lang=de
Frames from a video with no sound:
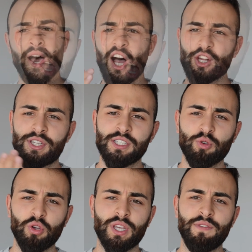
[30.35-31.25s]
Aus diesem
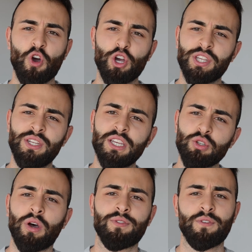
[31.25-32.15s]
Grund gehen wir heute
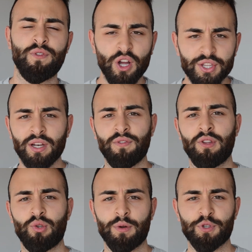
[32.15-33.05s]
nicht nur auf die Vorteile
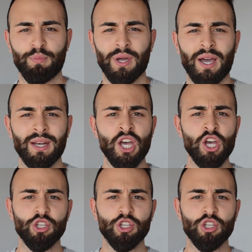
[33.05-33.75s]
von Dropshipping ein,